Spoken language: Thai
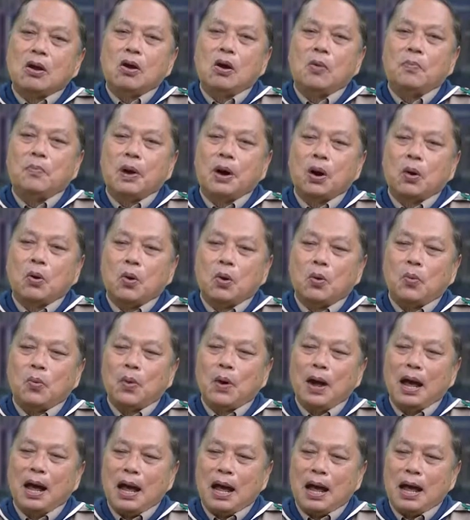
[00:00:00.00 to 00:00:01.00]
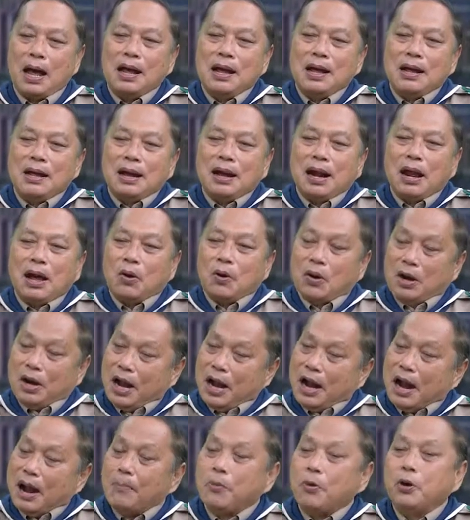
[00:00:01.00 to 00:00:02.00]
ก็ปรากฏว่าเราก็
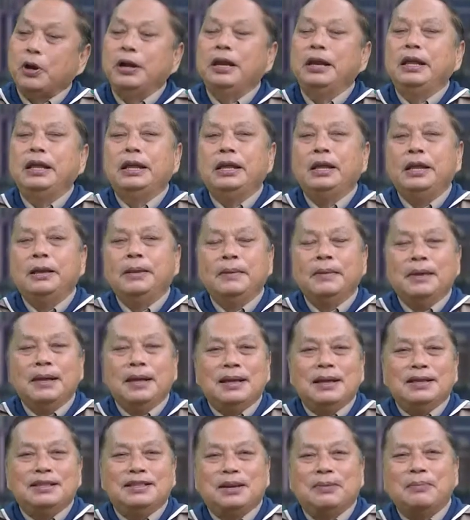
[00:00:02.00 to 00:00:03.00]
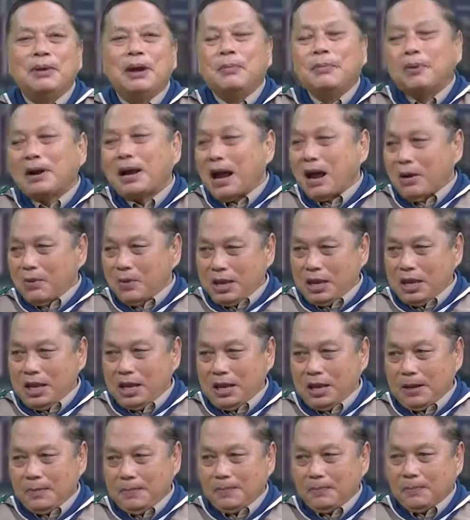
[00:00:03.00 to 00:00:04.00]
ได้รับผลดีสำหรับคราวนี้
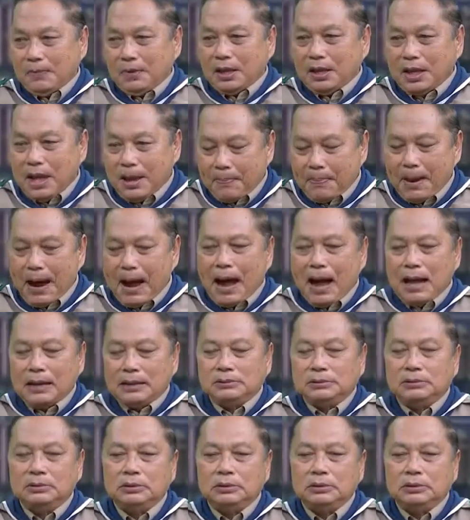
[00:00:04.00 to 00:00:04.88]
ในปา